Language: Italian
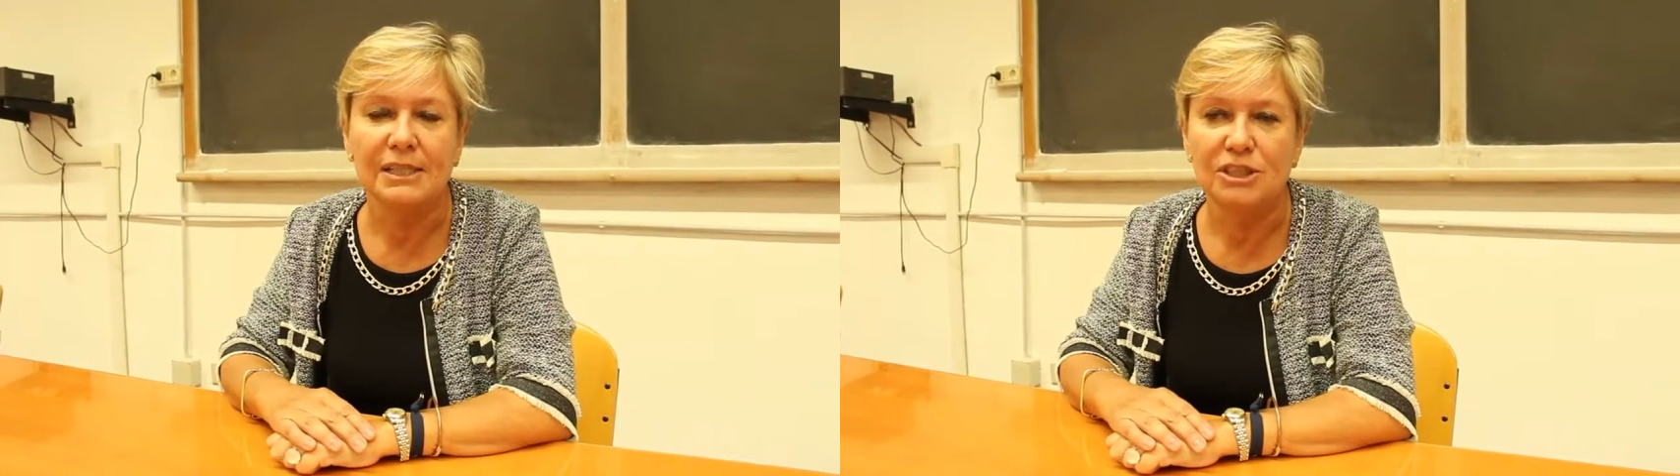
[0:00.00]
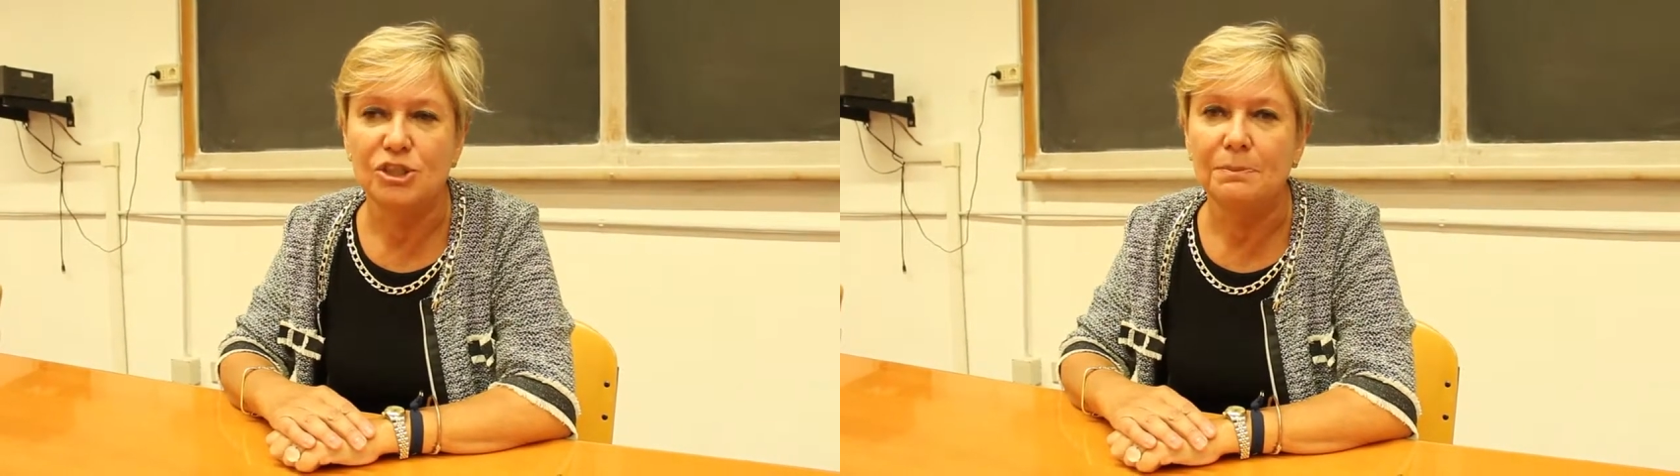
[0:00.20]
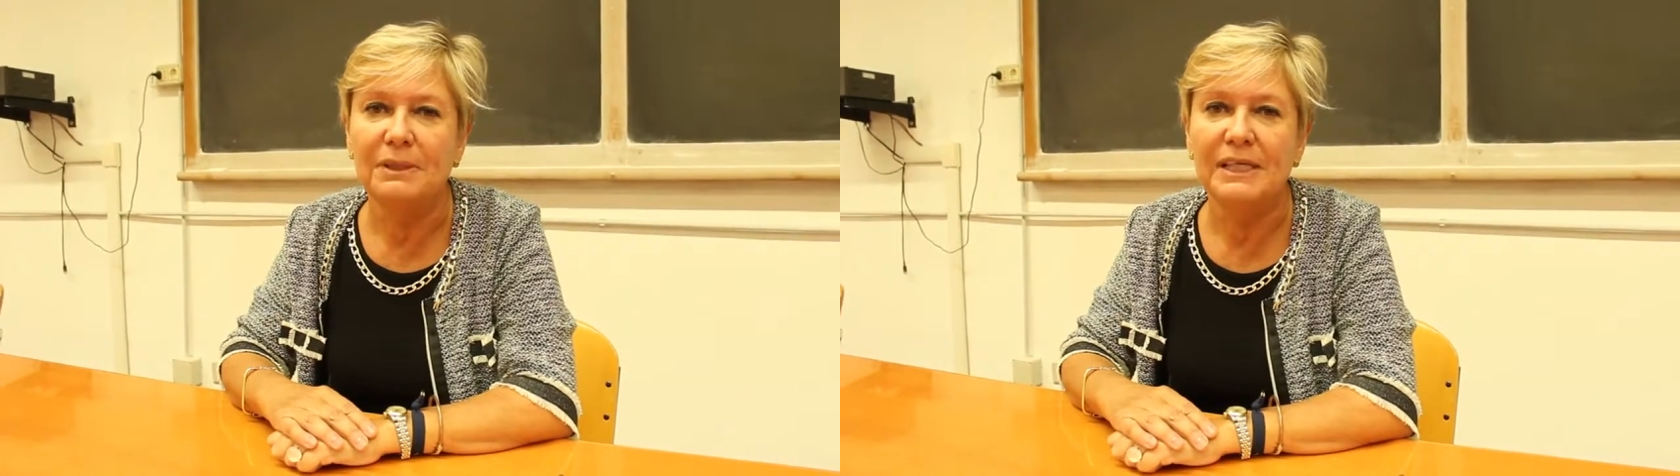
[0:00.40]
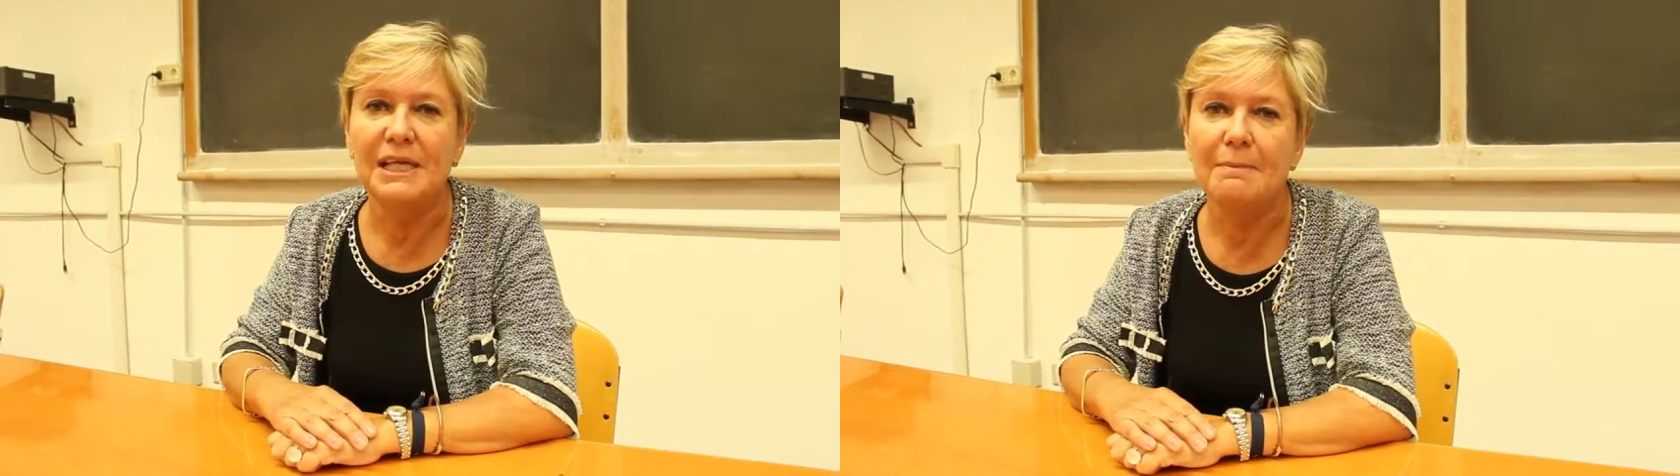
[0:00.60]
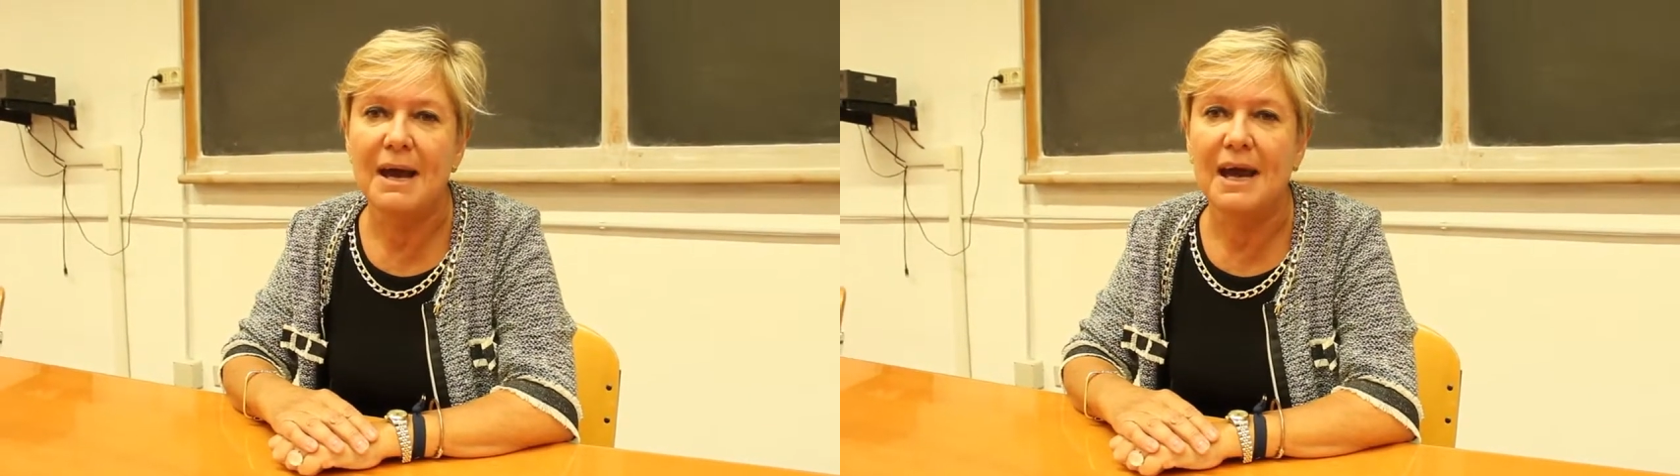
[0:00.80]

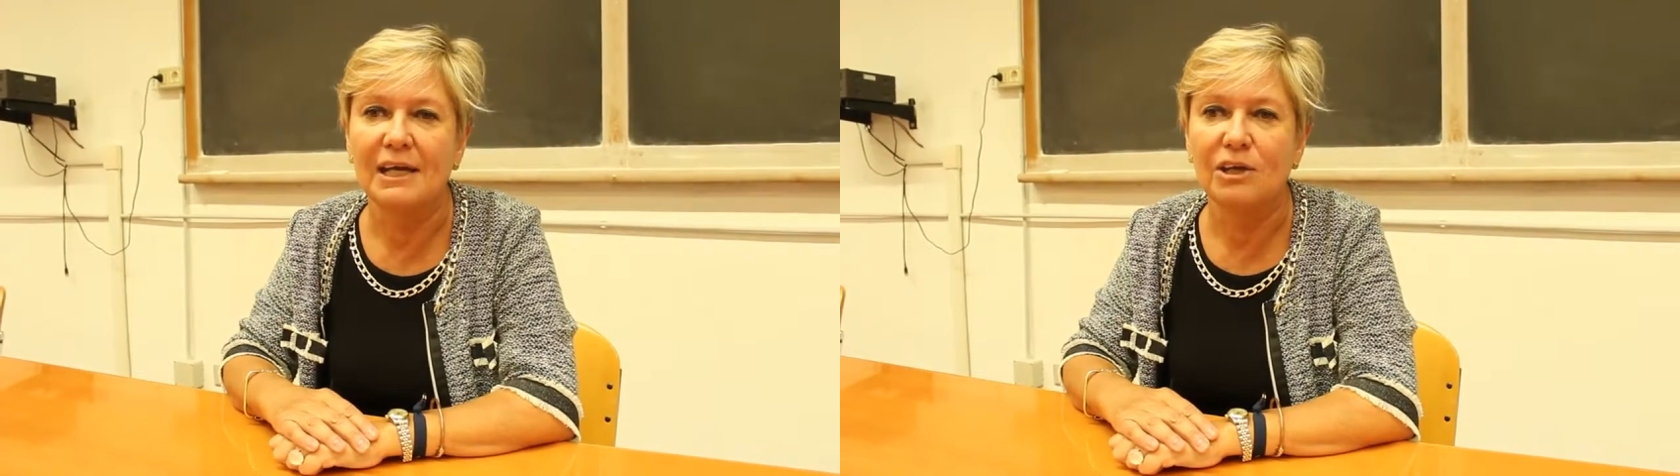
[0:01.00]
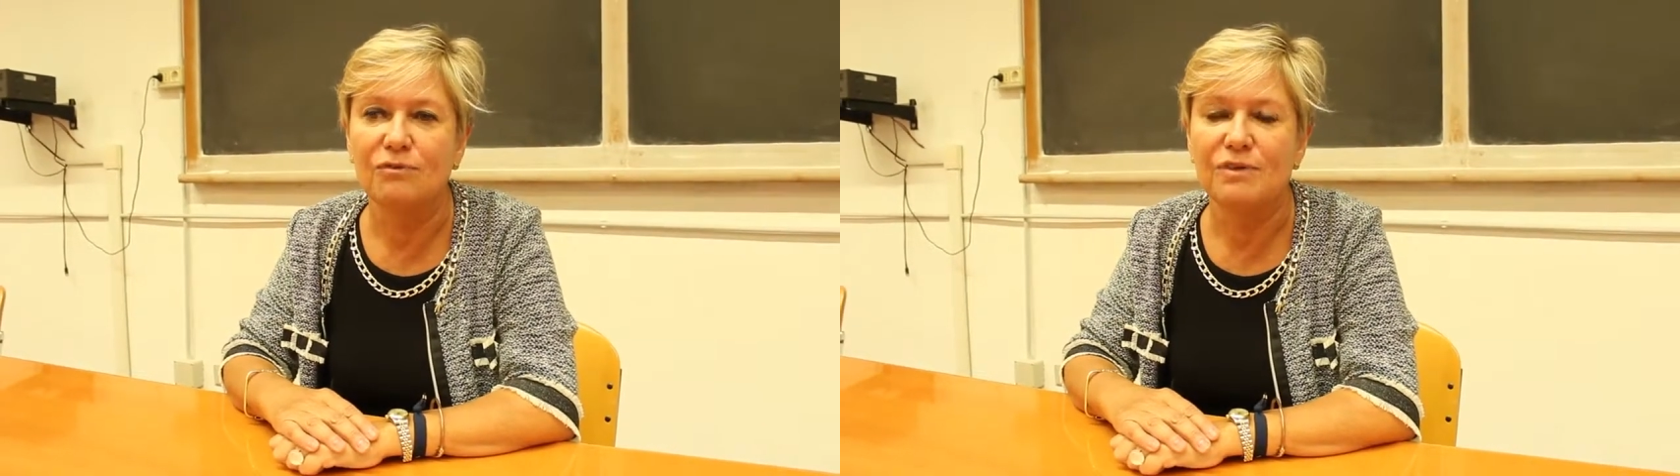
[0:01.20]
disciplina ma anche